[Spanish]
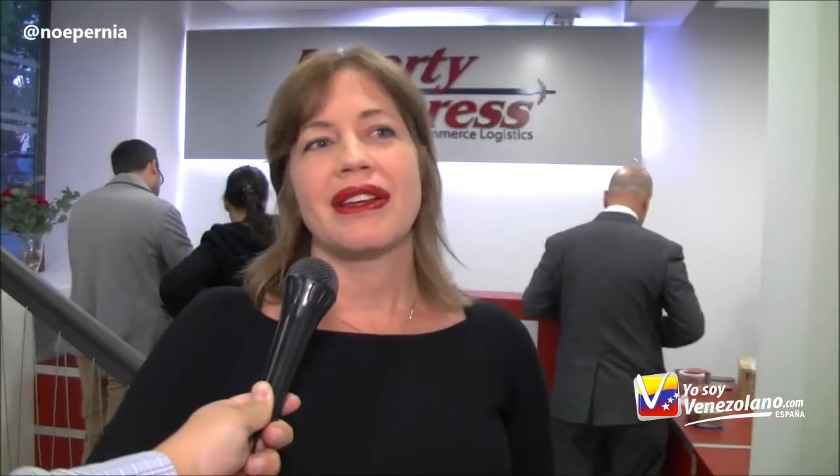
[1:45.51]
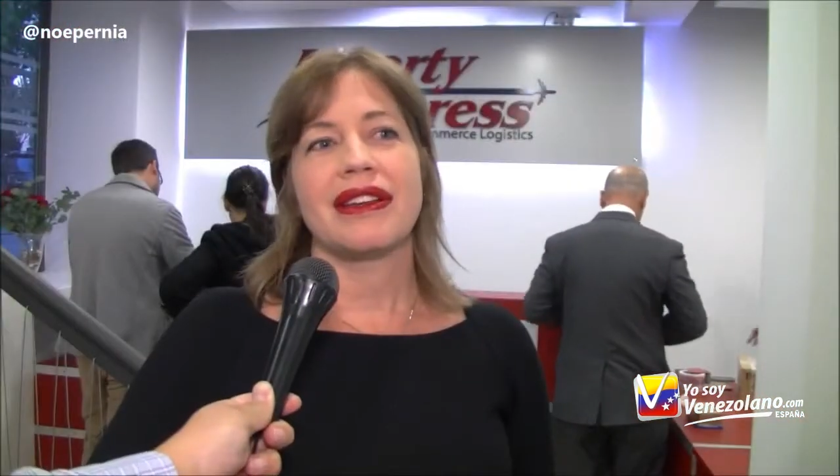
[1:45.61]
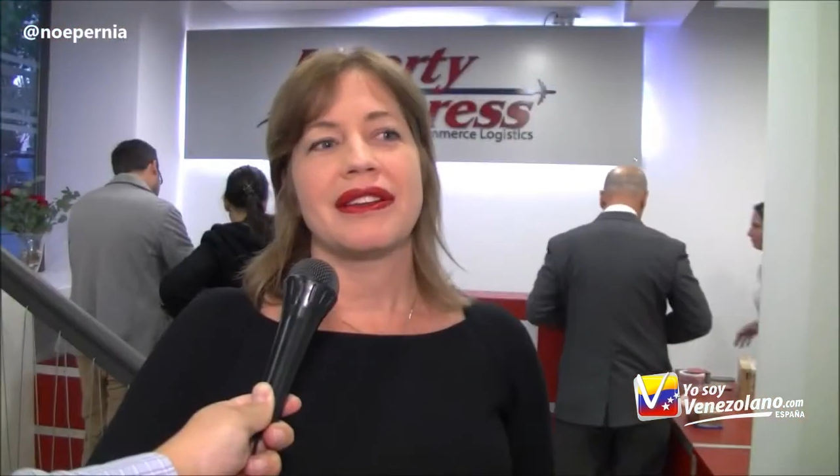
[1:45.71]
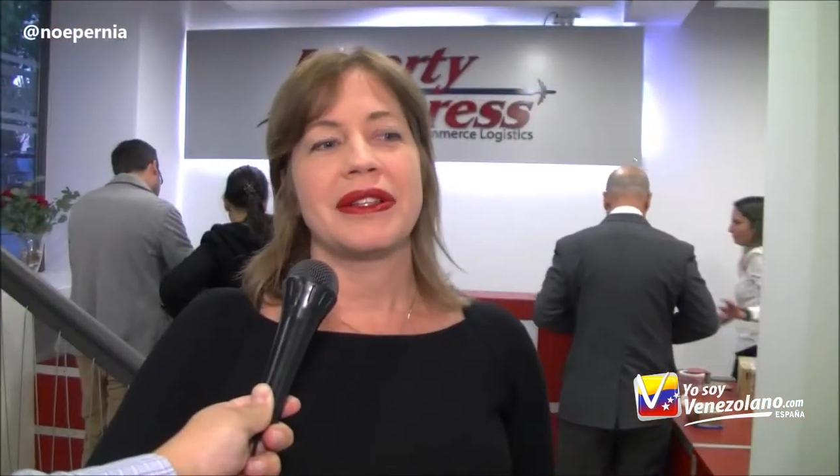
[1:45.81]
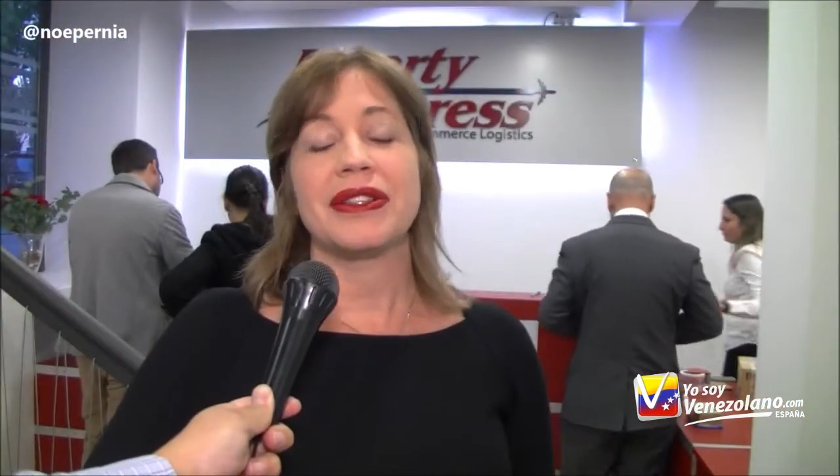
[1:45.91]

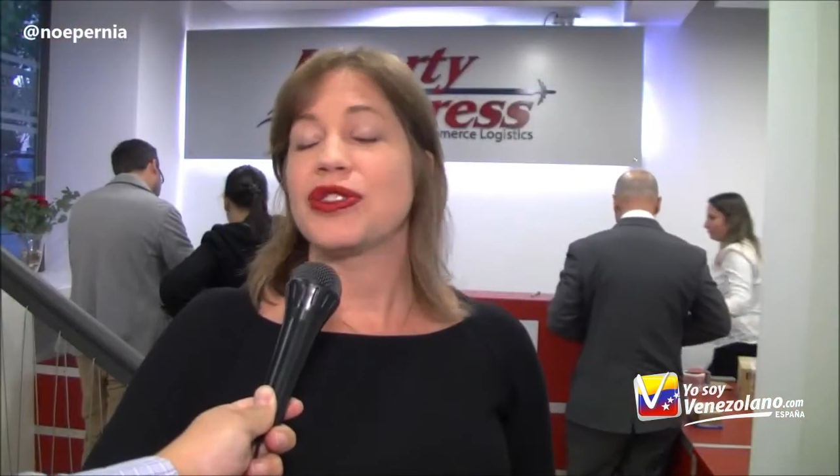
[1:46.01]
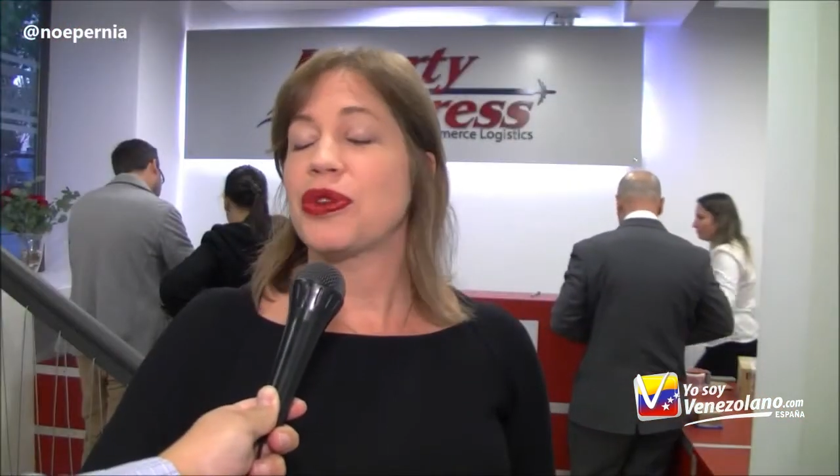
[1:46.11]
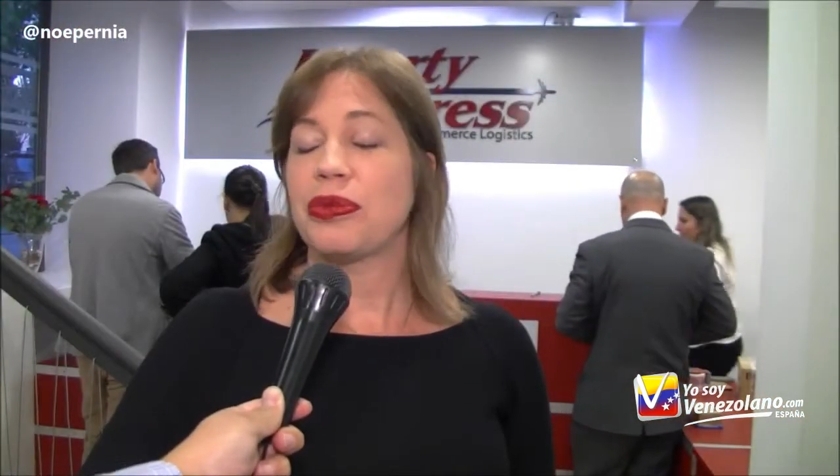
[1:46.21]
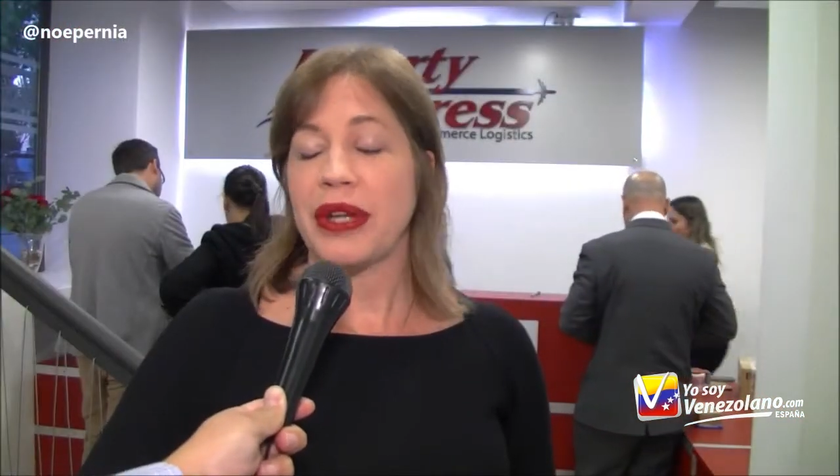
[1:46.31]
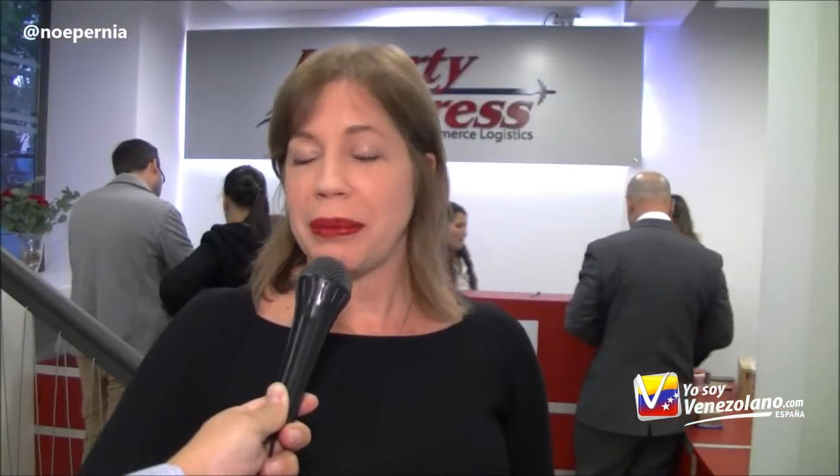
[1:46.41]
Eh,
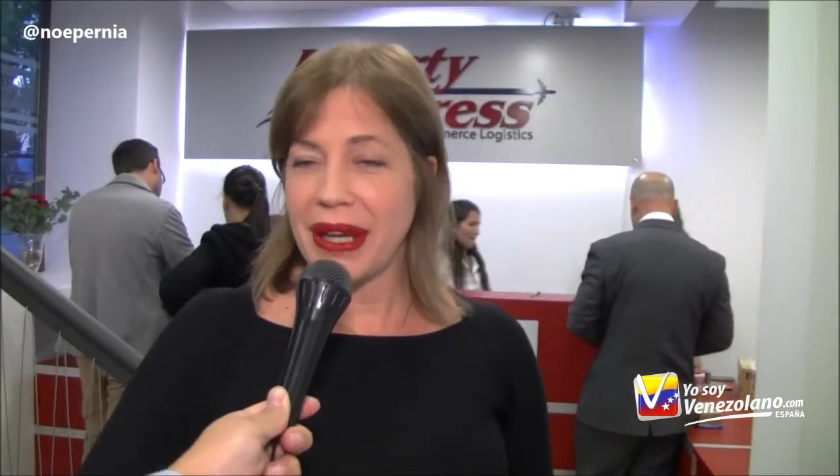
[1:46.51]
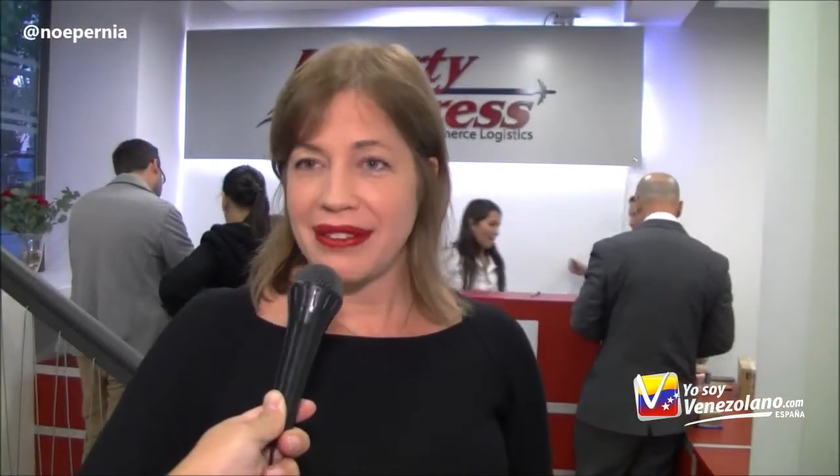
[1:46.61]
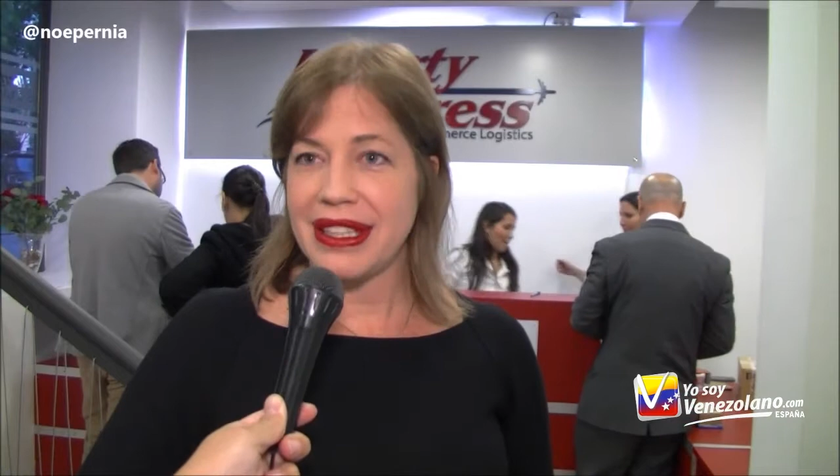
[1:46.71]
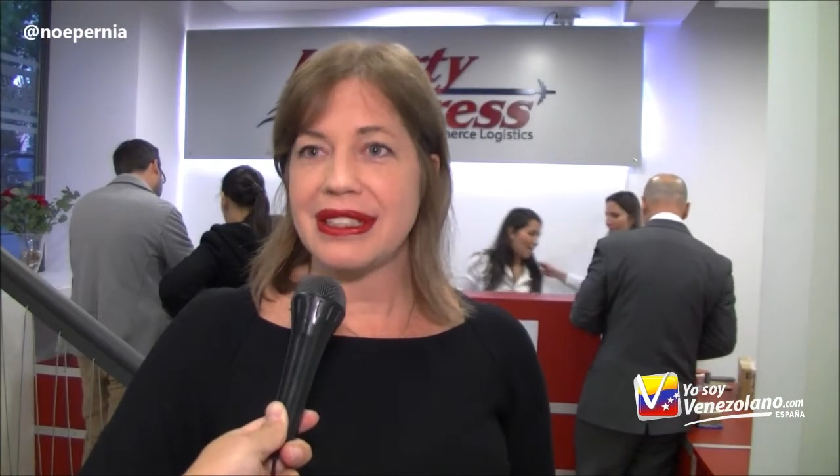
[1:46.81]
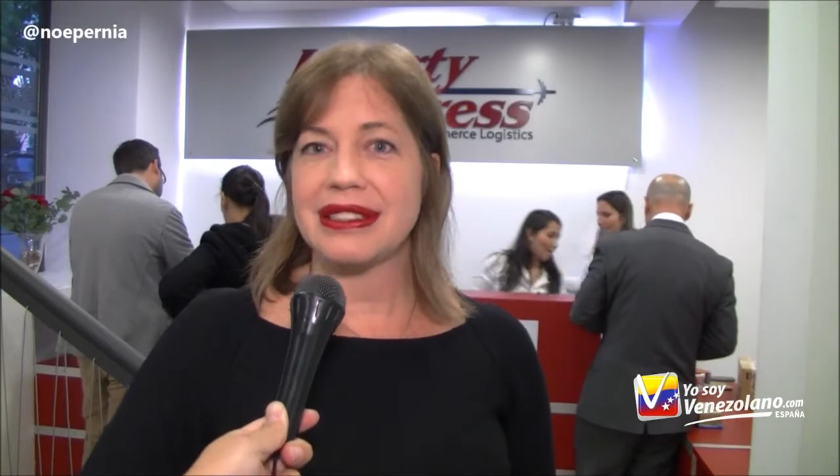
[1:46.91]
son muy
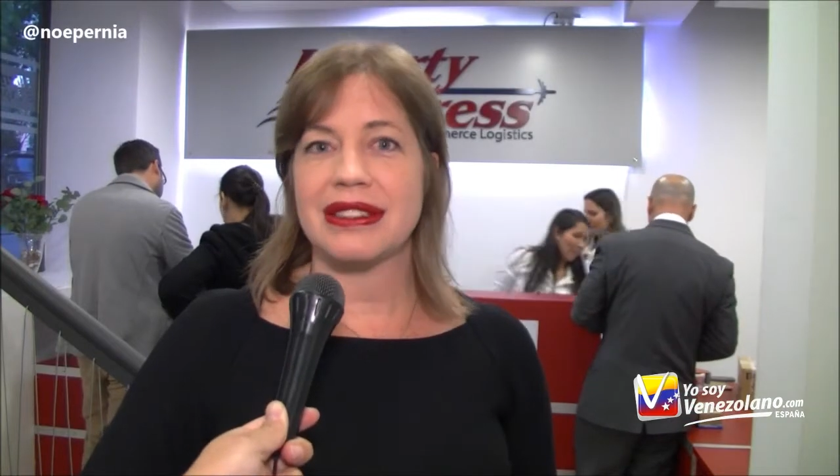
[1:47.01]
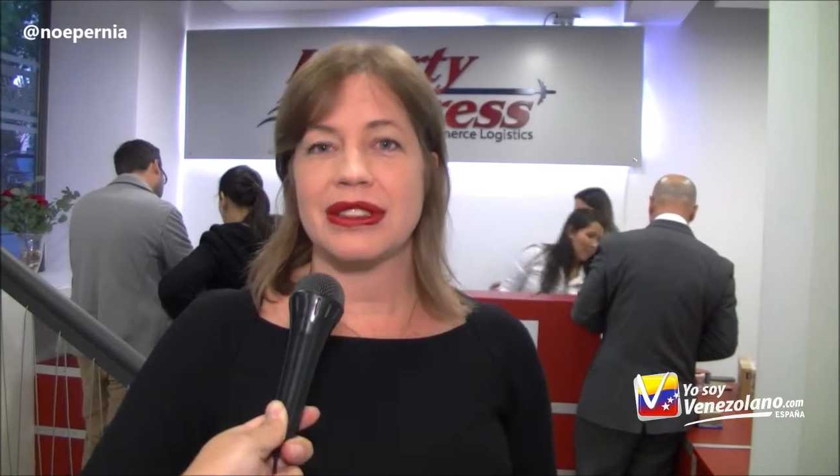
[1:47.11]
amables,